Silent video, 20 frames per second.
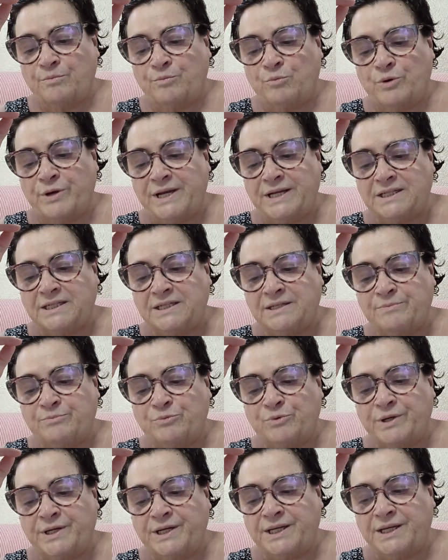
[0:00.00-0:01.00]
muy así,
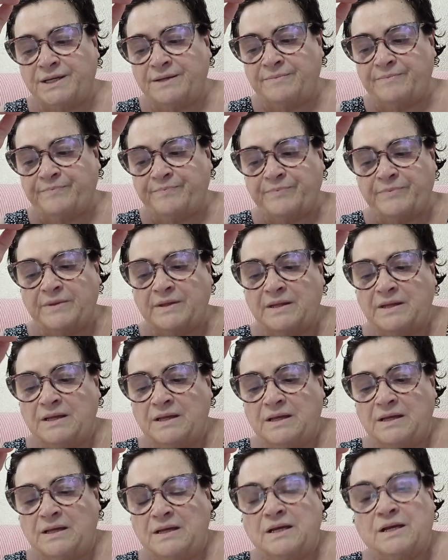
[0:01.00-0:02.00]
muy,
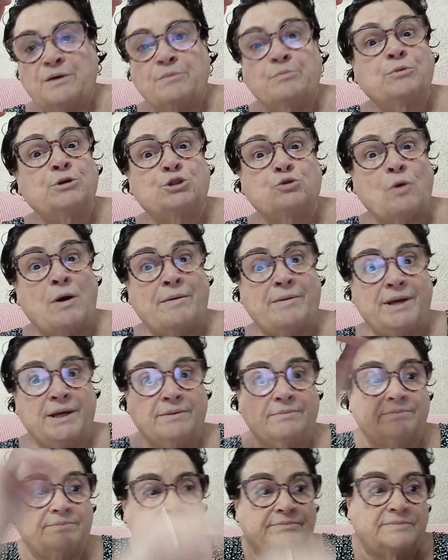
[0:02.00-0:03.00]
muy suave,
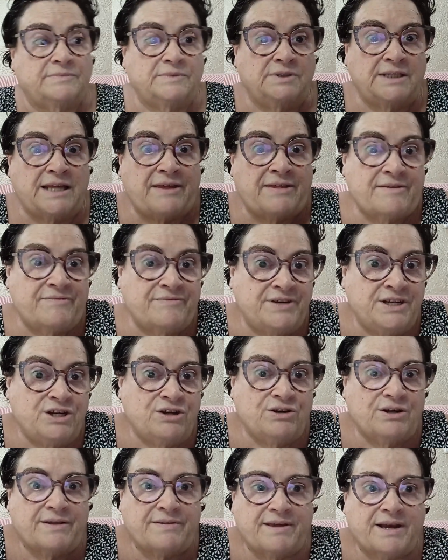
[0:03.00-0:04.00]
ni hace
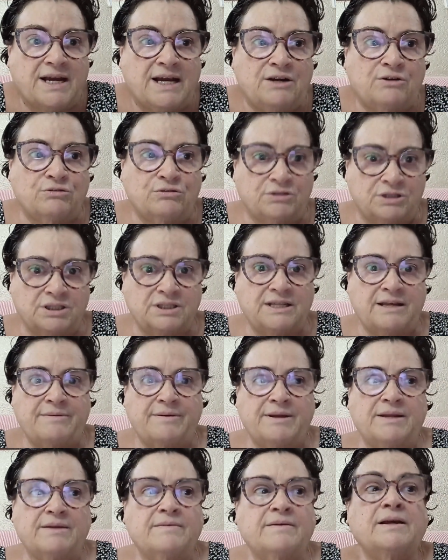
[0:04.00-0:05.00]
frío ni hace calor, está
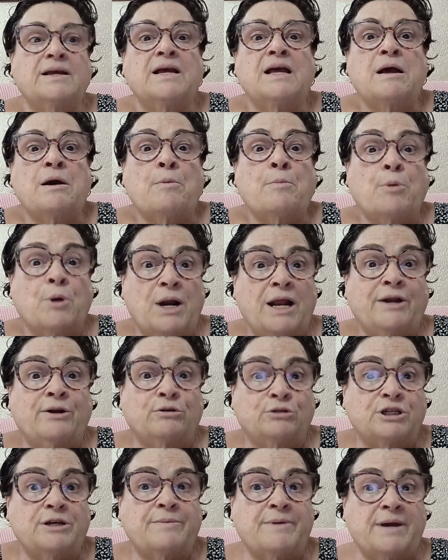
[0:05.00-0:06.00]
bien. Por la
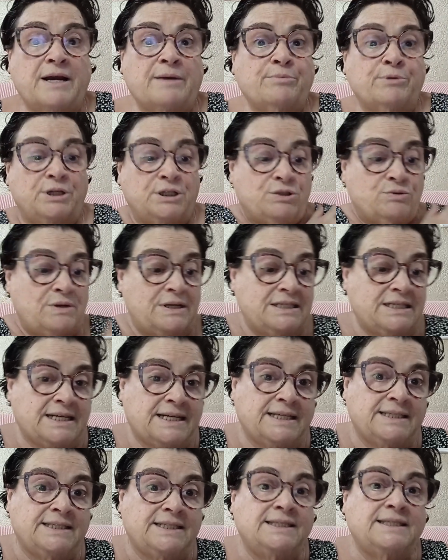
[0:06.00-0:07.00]
noche había que ponerse una
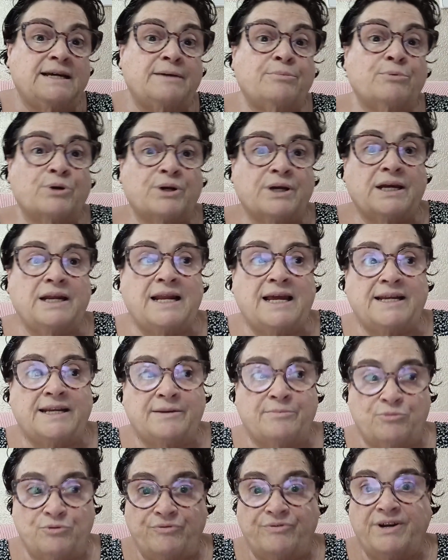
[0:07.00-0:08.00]
chaquetita porque el
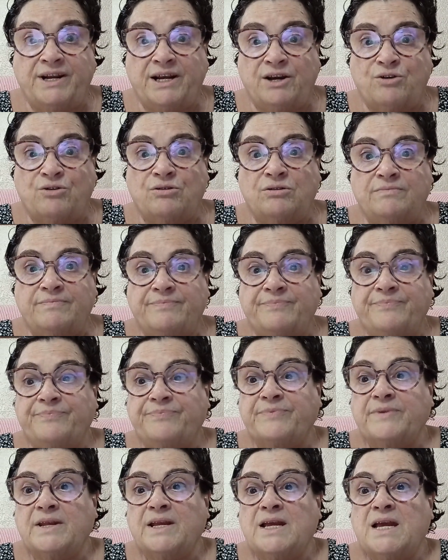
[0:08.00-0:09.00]
aire es muy fresco,
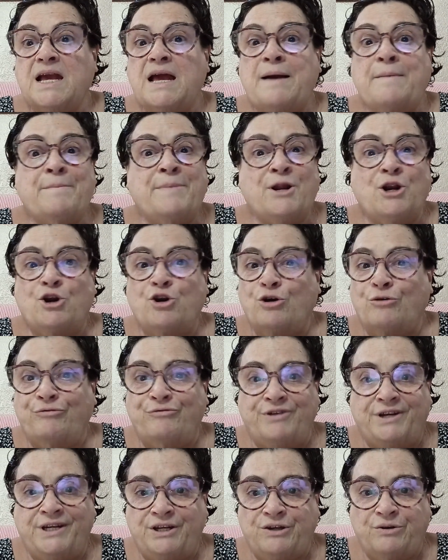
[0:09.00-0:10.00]
pero no
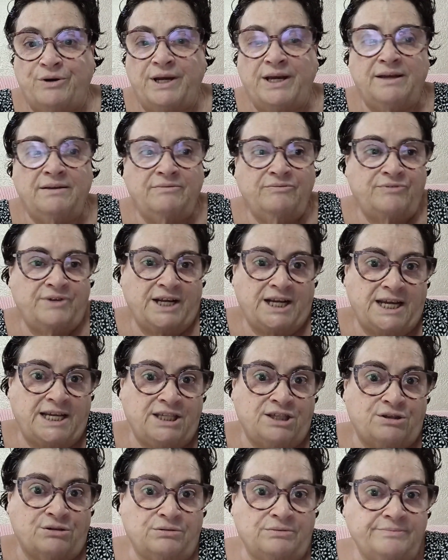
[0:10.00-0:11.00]
frío, ¿eh?
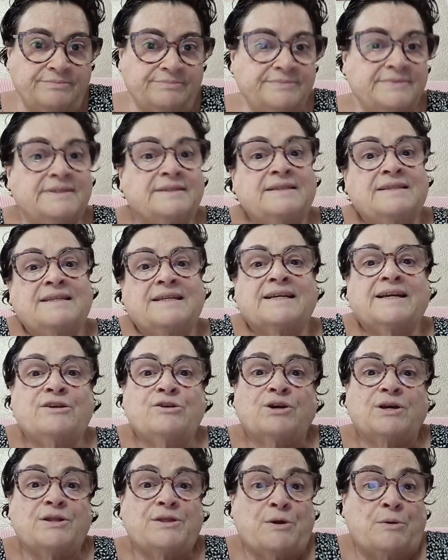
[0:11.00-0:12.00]
Fresquito. Y
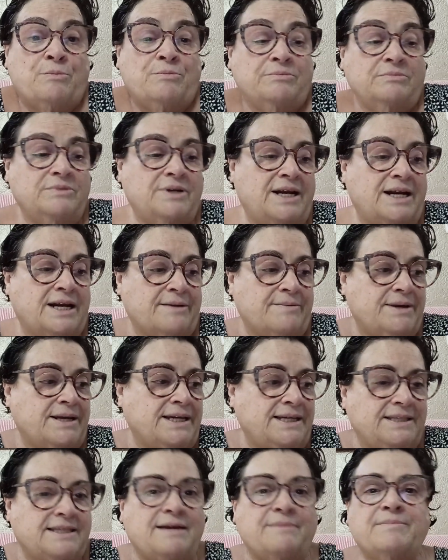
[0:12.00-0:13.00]
yo que dije, una mm,
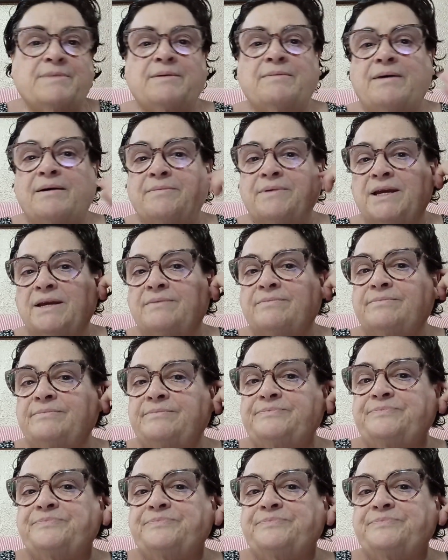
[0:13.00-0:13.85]
rebequita me va bien.